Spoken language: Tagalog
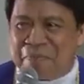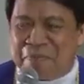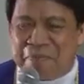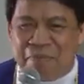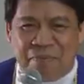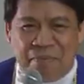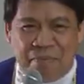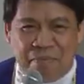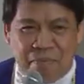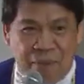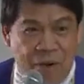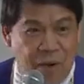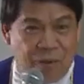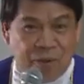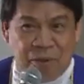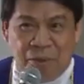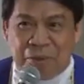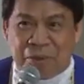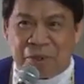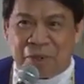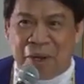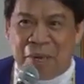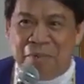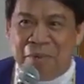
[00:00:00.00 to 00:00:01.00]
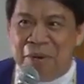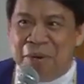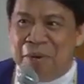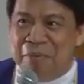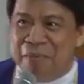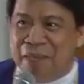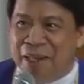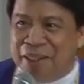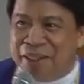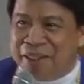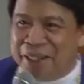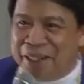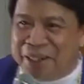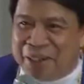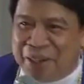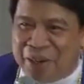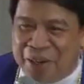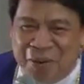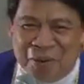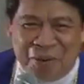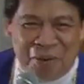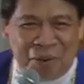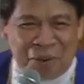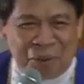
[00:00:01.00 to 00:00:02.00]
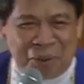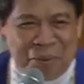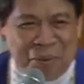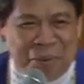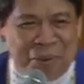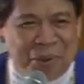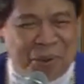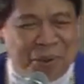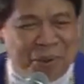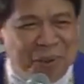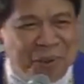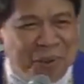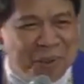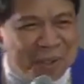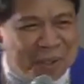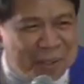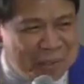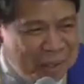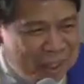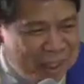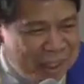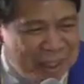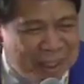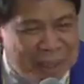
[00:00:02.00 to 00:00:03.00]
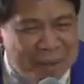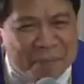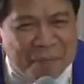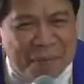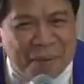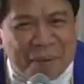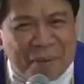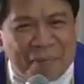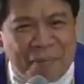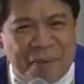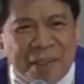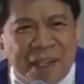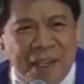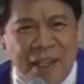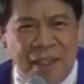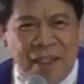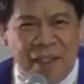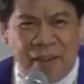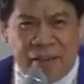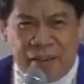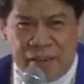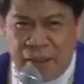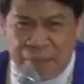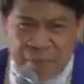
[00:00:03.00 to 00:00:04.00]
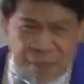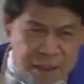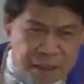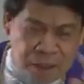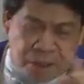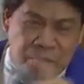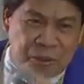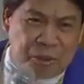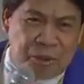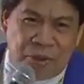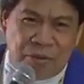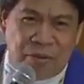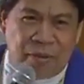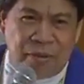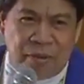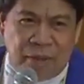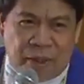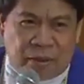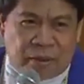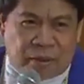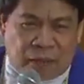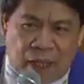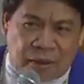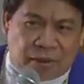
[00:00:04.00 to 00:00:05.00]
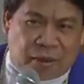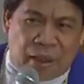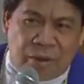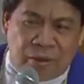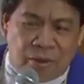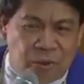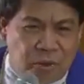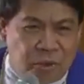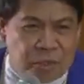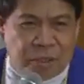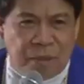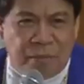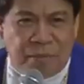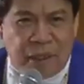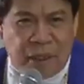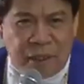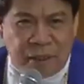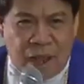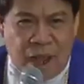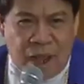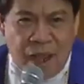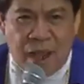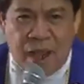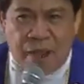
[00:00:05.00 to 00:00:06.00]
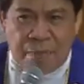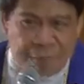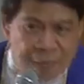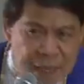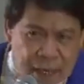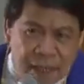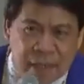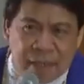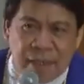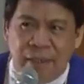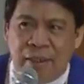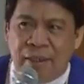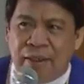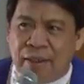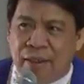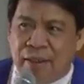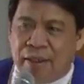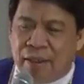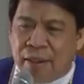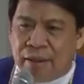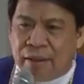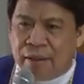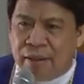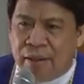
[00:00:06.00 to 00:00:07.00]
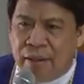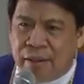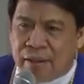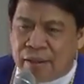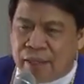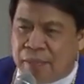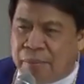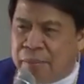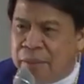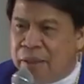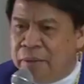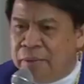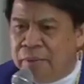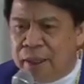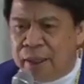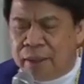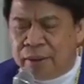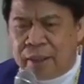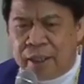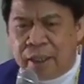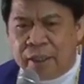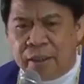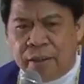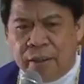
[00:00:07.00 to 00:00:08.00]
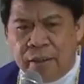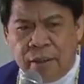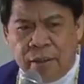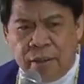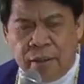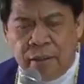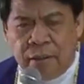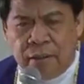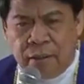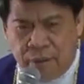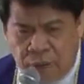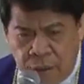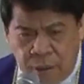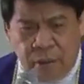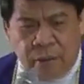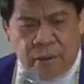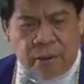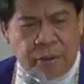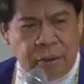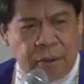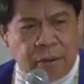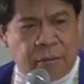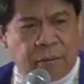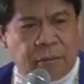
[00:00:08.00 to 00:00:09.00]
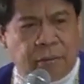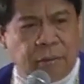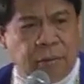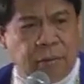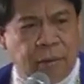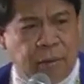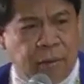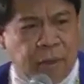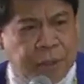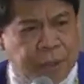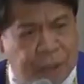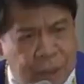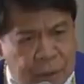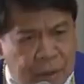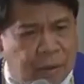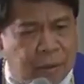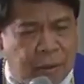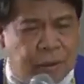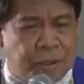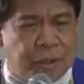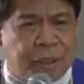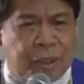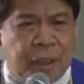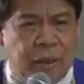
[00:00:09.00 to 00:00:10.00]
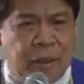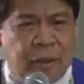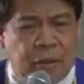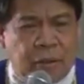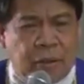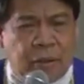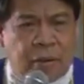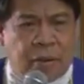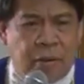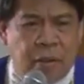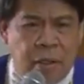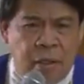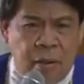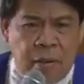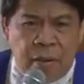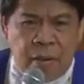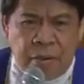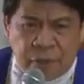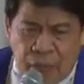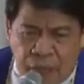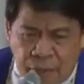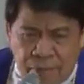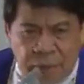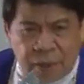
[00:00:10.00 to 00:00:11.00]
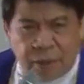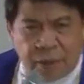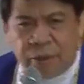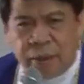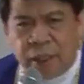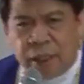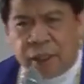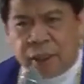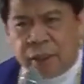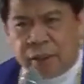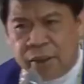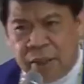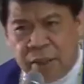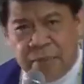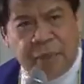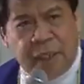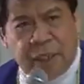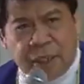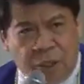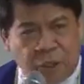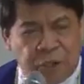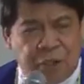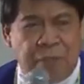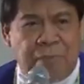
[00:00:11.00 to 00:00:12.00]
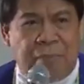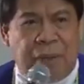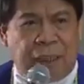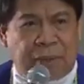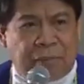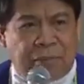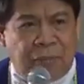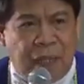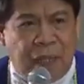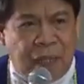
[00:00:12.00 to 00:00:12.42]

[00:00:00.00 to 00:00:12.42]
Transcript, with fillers: Oo, oh, sabi ng madre, oo, oh, tumutulong sa mahihirap. Hmm. Hindi ba ikaw yung nagtatanggol sa mga naaapi? Kaya, sabi ng madre, oo, ako yun. Oh, sino ko, sino ko? Sabi ko na eh, hindi ba ikaw si Batman?